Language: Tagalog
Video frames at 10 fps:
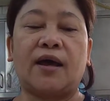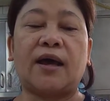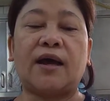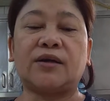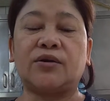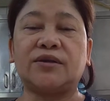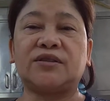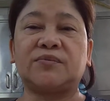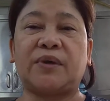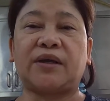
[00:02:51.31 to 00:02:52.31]

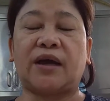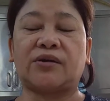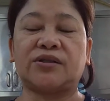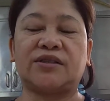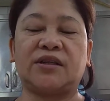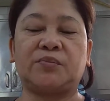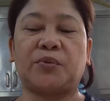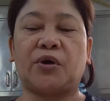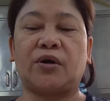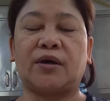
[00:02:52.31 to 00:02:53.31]
carrots, may carrots din
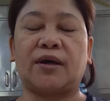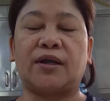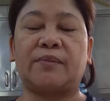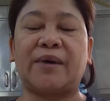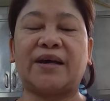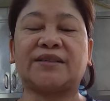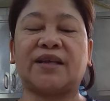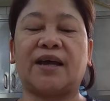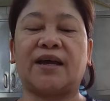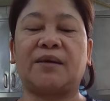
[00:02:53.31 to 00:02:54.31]
po,
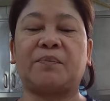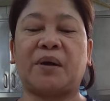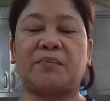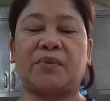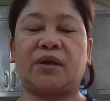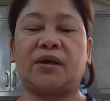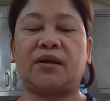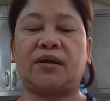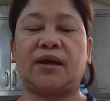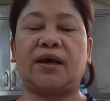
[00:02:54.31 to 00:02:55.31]
kalabasa,
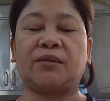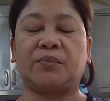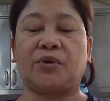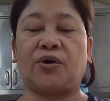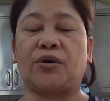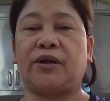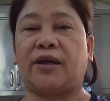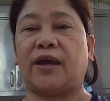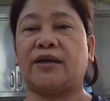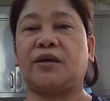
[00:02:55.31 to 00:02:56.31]
pumpkin, at
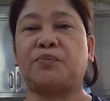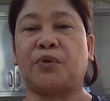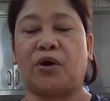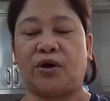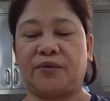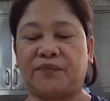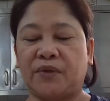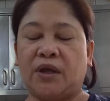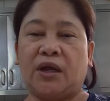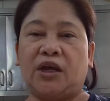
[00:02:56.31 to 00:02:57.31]
broccoli. Ayan po.
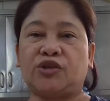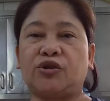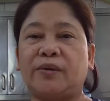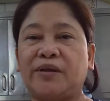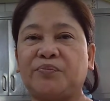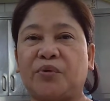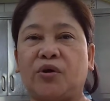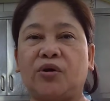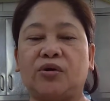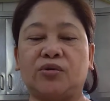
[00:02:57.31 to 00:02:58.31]
Ito naman
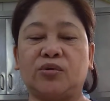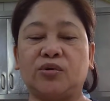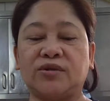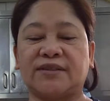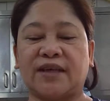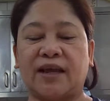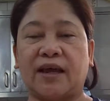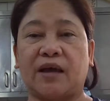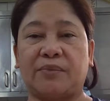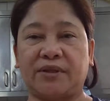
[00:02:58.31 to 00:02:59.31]
po, doon
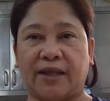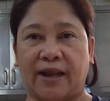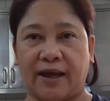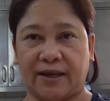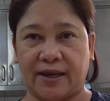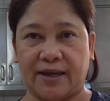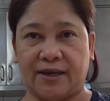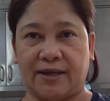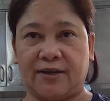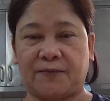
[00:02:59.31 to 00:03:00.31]
sa aming
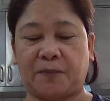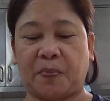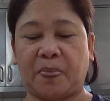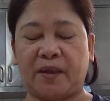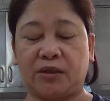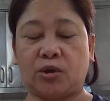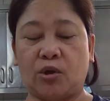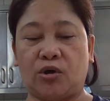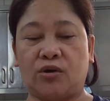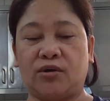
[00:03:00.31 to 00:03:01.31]
dalaga.
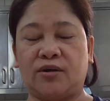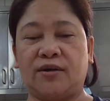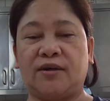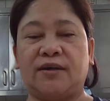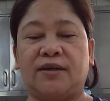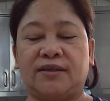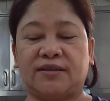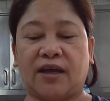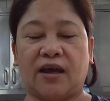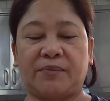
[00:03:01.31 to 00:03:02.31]
Ito,
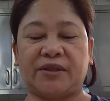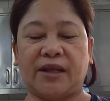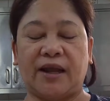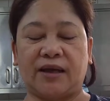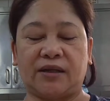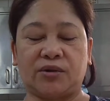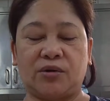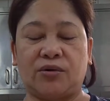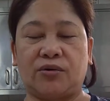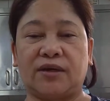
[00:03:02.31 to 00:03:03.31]
sa dalaga
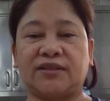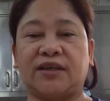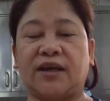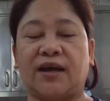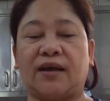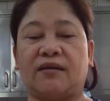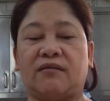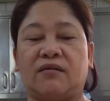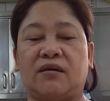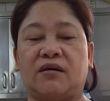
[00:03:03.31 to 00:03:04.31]
to. Kasi nga,
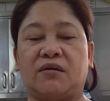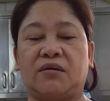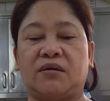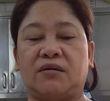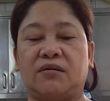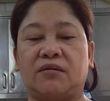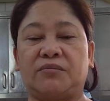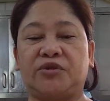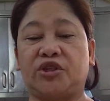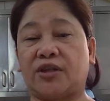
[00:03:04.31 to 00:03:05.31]
uh,
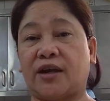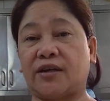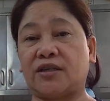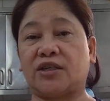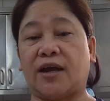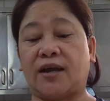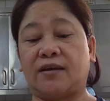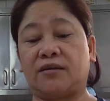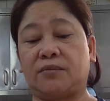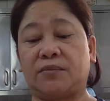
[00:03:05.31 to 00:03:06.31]
vegetarian
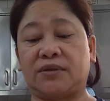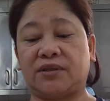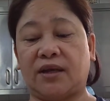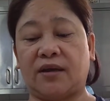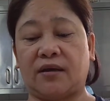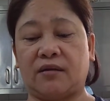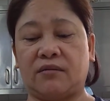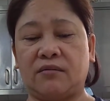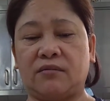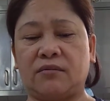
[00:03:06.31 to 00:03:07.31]
siya. Basta,
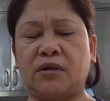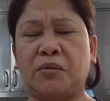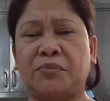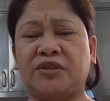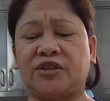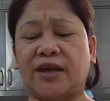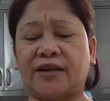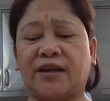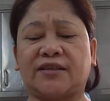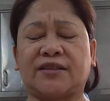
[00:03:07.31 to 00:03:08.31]
yun,
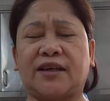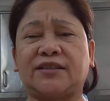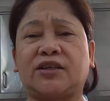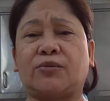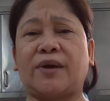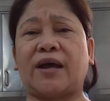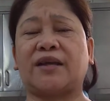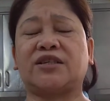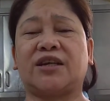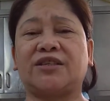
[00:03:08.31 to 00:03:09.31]
vegetarian. Kasi
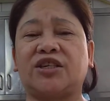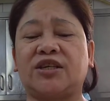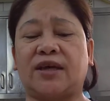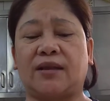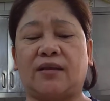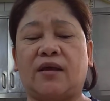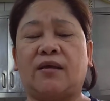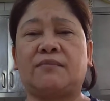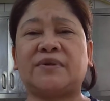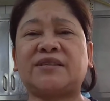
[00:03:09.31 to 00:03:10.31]
kumakain siya ng chicken.
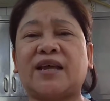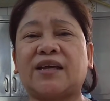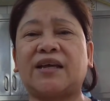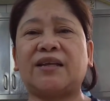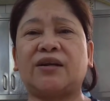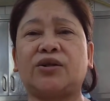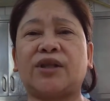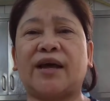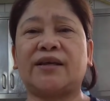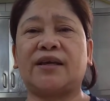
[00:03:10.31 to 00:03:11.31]
Basta, ganyan ang
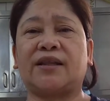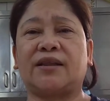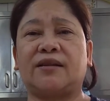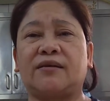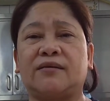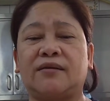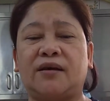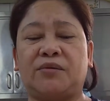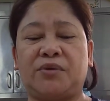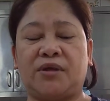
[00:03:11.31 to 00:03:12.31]
diet.
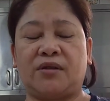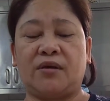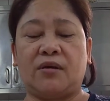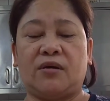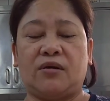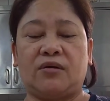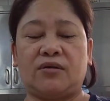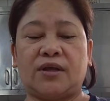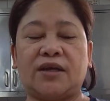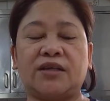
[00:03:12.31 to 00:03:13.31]
I mean,
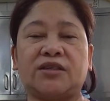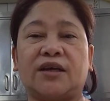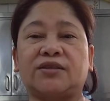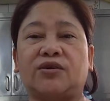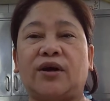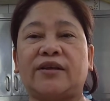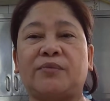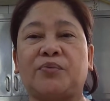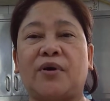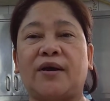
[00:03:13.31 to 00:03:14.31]
on diet siya. So,
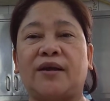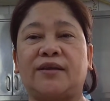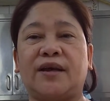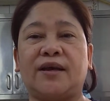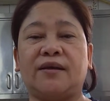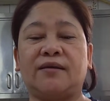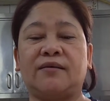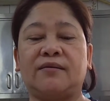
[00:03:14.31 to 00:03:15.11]
ayan po ang kanyang